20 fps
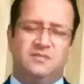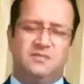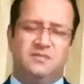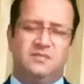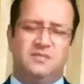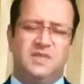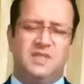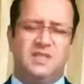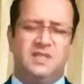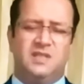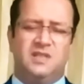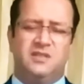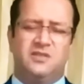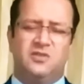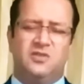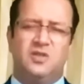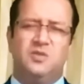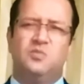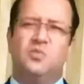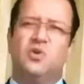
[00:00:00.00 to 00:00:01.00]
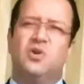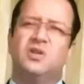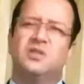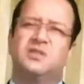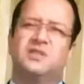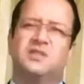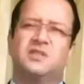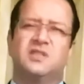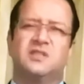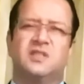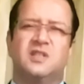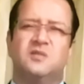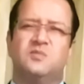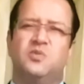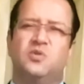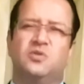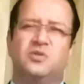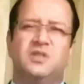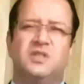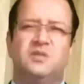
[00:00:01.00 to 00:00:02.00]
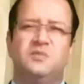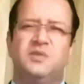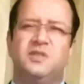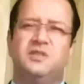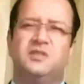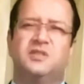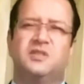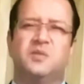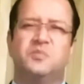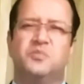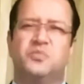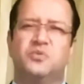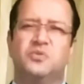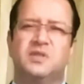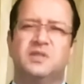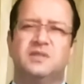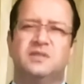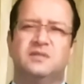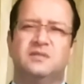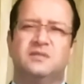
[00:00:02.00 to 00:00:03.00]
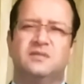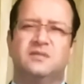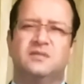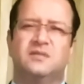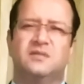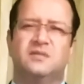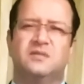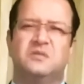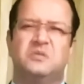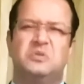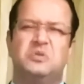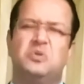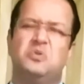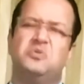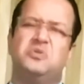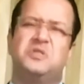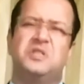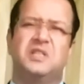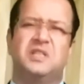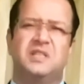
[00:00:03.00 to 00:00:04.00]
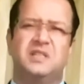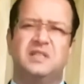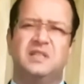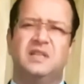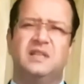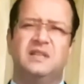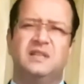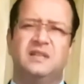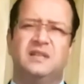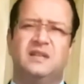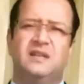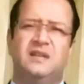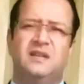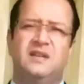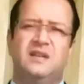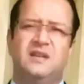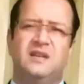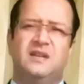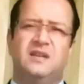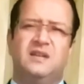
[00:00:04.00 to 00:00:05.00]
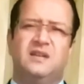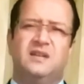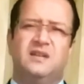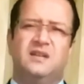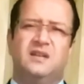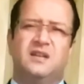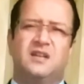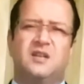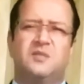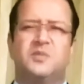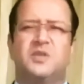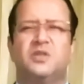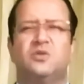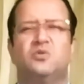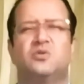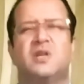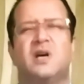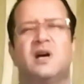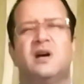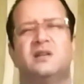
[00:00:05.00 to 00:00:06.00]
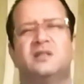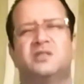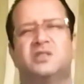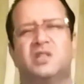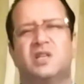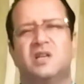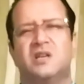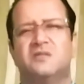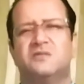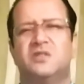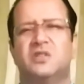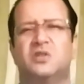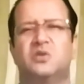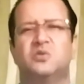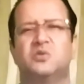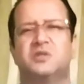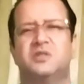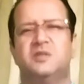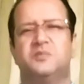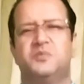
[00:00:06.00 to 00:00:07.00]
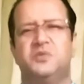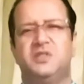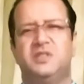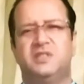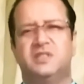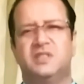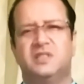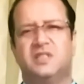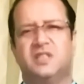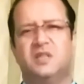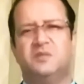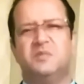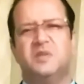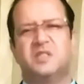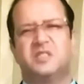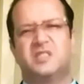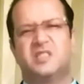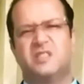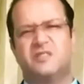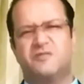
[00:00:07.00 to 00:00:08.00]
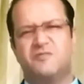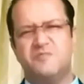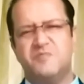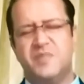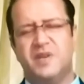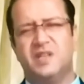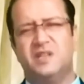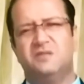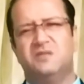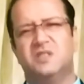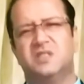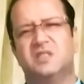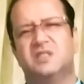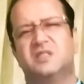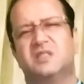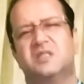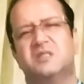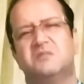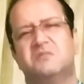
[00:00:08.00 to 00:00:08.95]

मेरी गलती की बहुत सजा भुगती मेरी संपूर्ण है दुख देखे अरे बड़े उतार चढ़ाव देखे उसने अपनी जिंदगी में सिर्फ मेरी वजह से